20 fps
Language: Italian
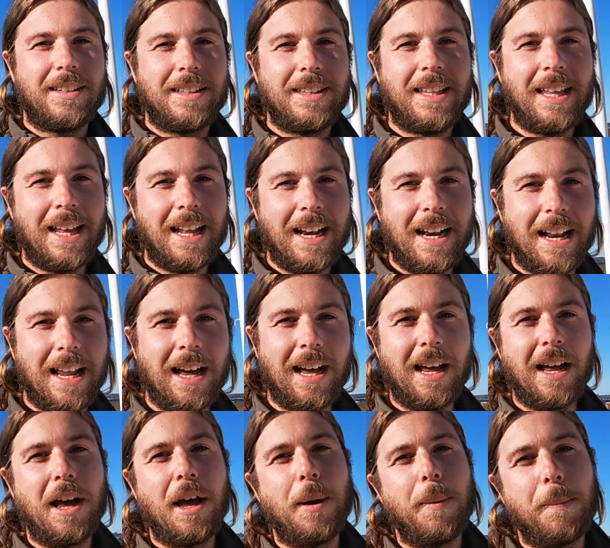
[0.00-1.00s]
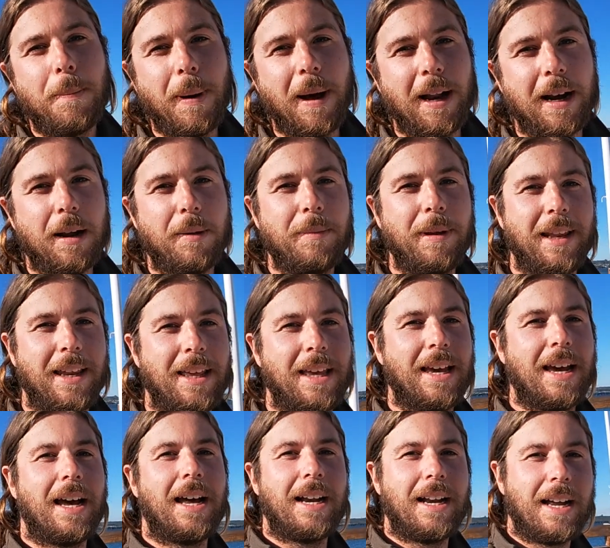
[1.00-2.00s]
della
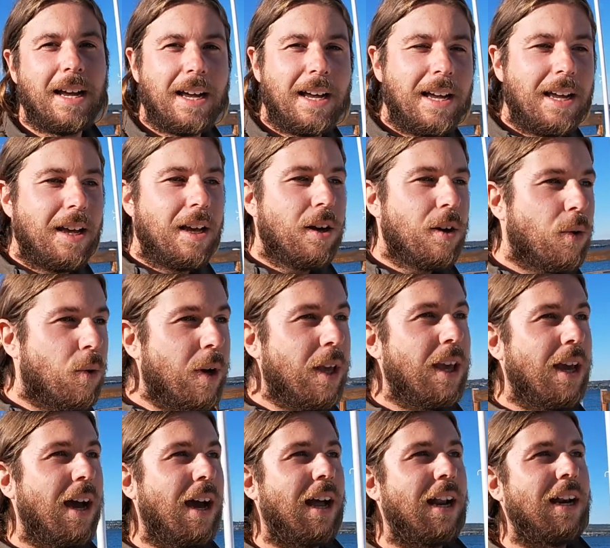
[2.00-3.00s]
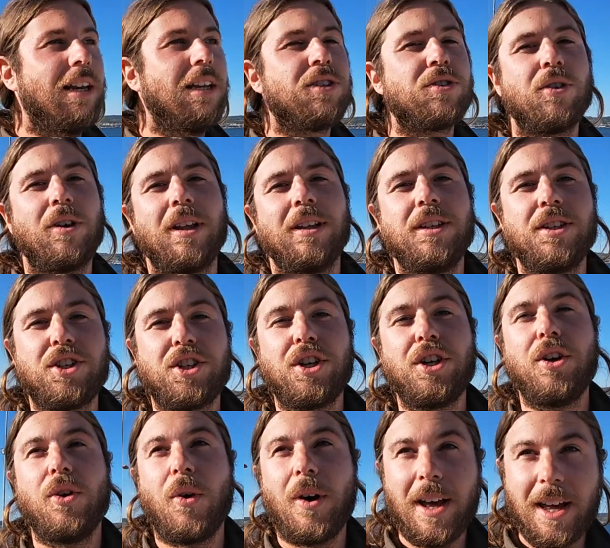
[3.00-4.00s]
panamericana qui all'isola di
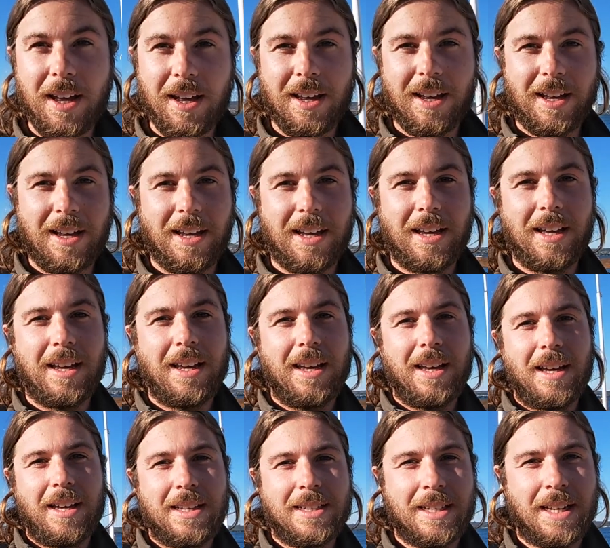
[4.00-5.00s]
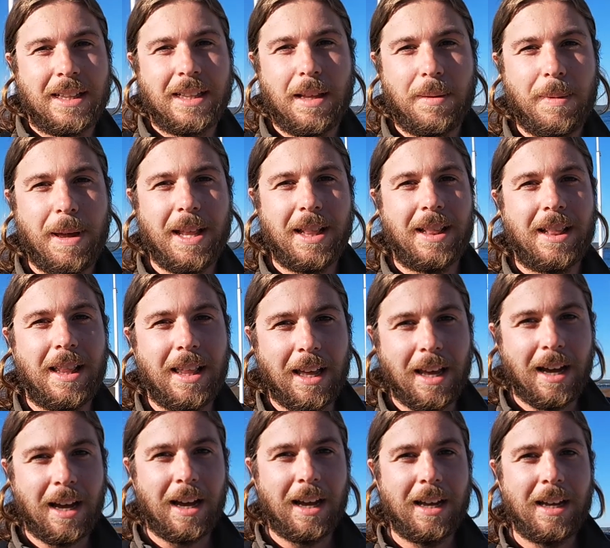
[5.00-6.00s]
Chiloé esattamente
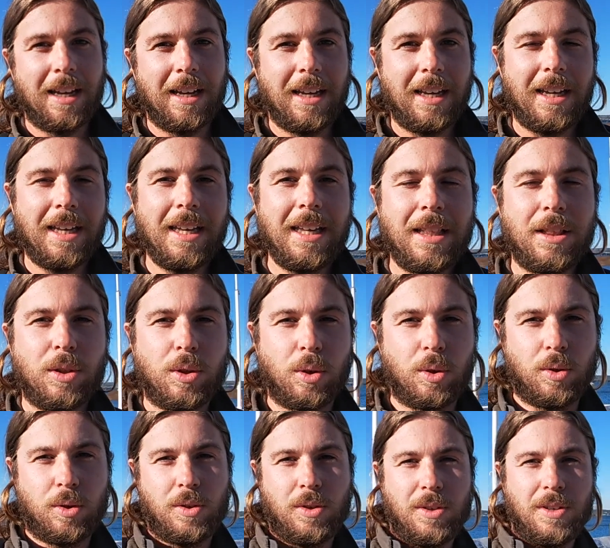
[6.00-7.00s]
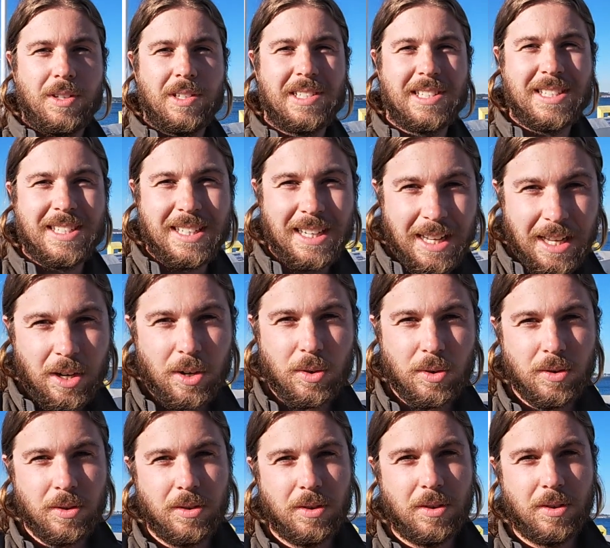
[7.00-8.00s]
a Ito
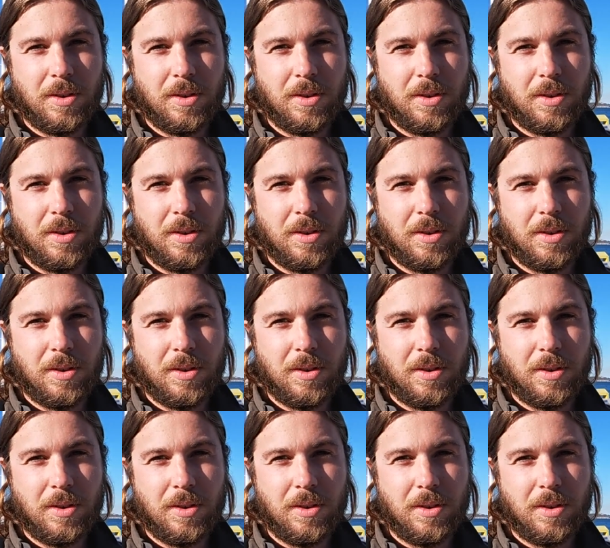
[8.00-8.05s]
Sero